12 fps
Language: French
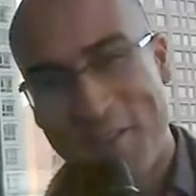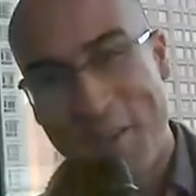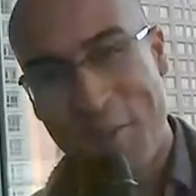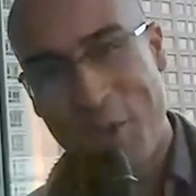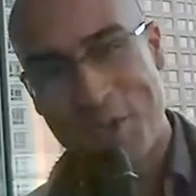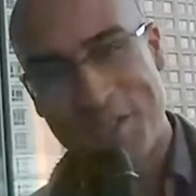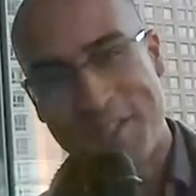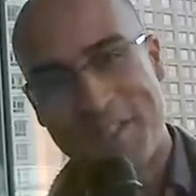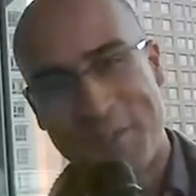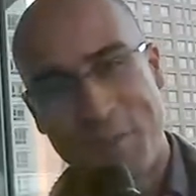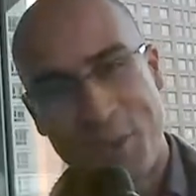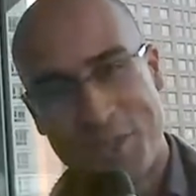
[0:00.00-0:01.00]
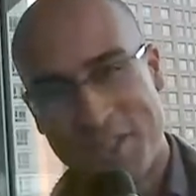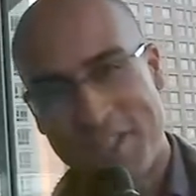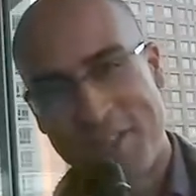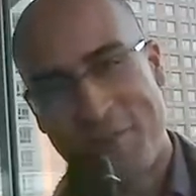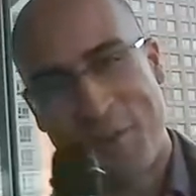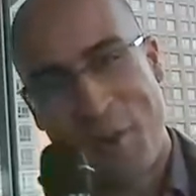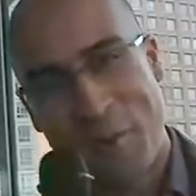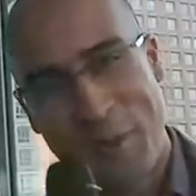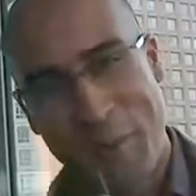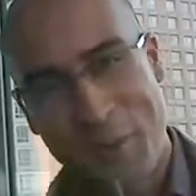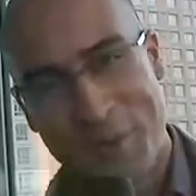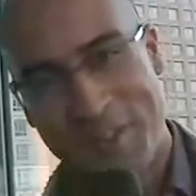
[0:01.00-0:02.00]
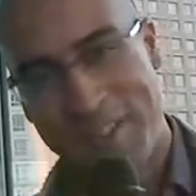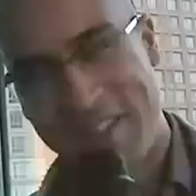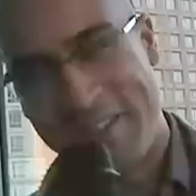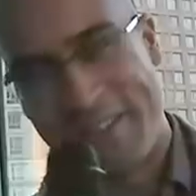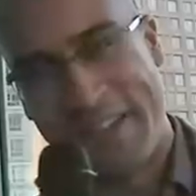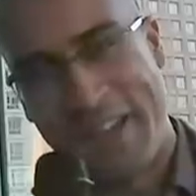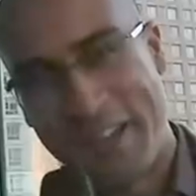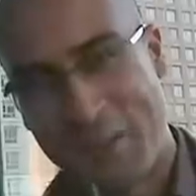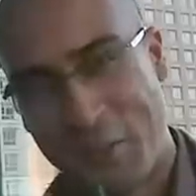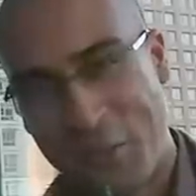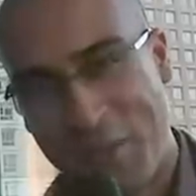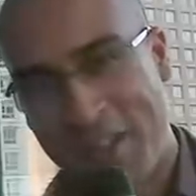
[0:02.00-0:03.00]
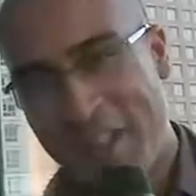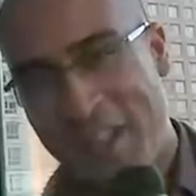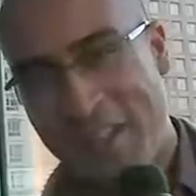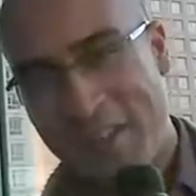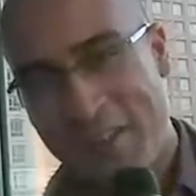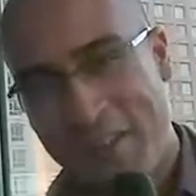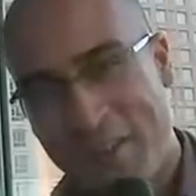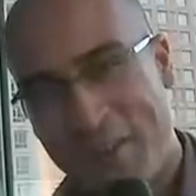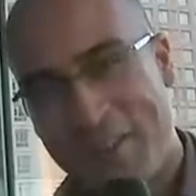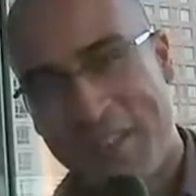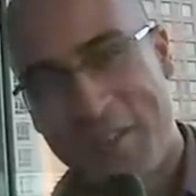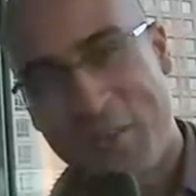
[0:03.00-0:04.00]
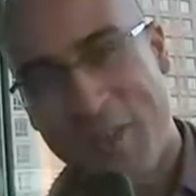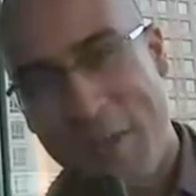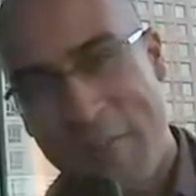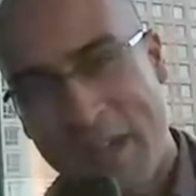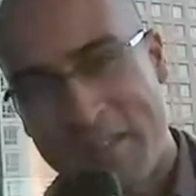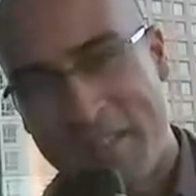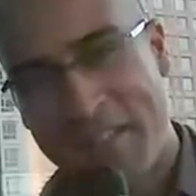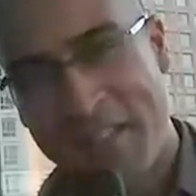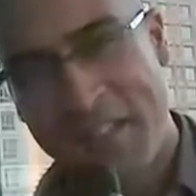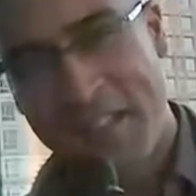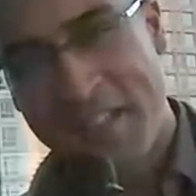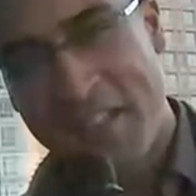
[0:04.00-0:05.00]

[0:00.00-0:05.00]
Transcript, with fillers: lors d'un prochain, prochain DevCamp, d'un prochain hackathon, sera sur la partie